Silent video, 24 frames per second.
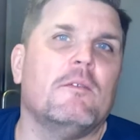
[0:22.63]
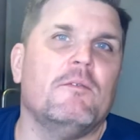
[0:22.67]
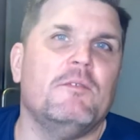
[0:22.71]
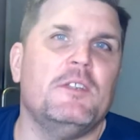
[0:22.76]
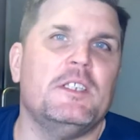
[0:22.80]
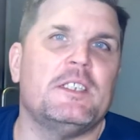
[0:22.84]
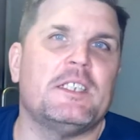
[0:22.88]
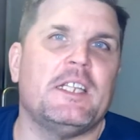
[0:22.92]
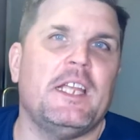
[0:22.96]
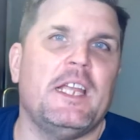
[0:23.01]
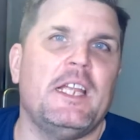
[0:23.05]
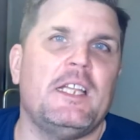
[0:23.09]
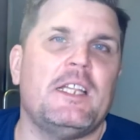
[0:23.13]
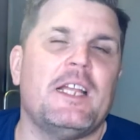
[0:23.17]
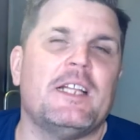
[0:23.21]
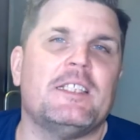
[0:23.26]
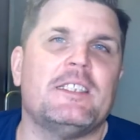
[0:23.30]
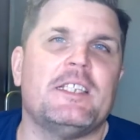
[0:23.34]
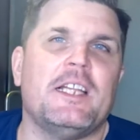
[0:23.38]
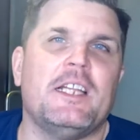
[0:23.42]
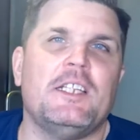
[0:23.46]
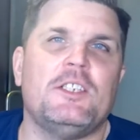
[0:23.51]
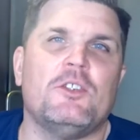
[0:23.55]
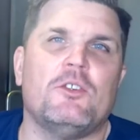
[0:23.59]
Wie es geht,
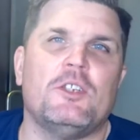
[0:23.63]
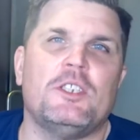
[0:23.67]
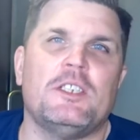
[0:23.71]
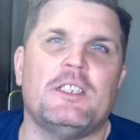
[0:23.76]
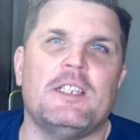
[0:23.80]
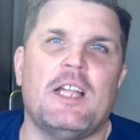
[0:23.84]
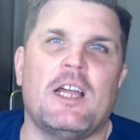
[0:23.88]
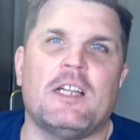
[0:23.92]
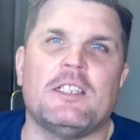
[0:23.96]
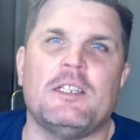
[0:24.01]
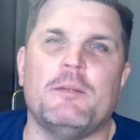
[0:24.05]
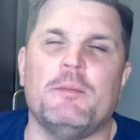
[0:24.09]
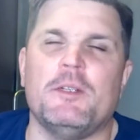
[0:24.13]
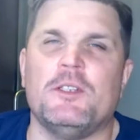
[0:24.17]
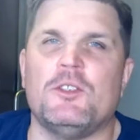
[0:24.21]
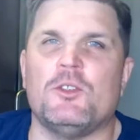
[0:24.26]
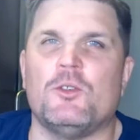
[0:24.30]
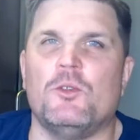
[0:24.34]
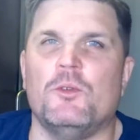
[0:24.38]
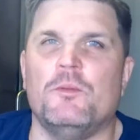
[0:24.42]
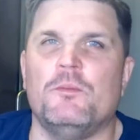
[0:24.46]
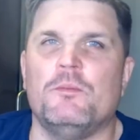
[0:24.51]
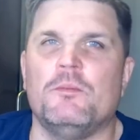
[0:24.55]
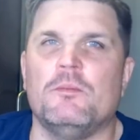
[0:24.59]
erzähle ich euch nach dem
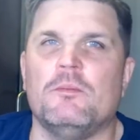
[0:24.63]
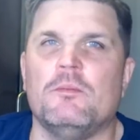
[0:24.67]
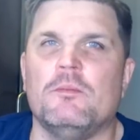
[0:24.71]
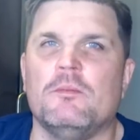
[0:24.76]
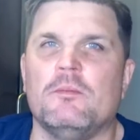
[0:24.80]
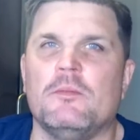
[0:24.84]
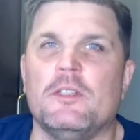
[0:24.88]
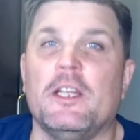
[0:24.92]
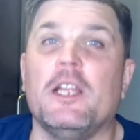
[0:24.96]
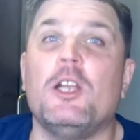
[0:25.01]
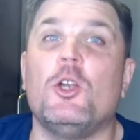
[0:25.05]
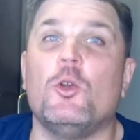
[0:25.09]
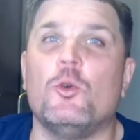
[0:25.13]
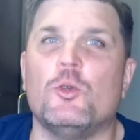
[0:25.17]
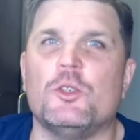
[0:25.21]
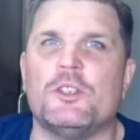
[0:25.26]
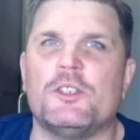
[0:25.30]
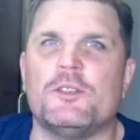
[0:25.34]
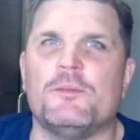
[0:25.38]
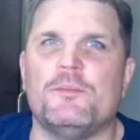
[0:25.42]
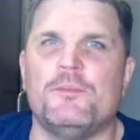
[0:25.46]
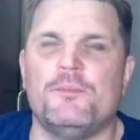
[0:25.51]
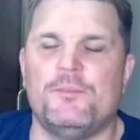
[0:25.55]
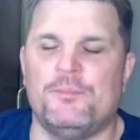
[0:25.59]
Intro. Geht
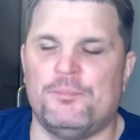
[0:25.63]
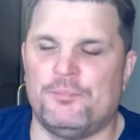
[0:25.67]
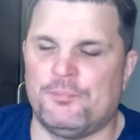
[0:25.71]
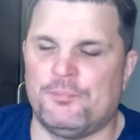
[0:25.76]
los.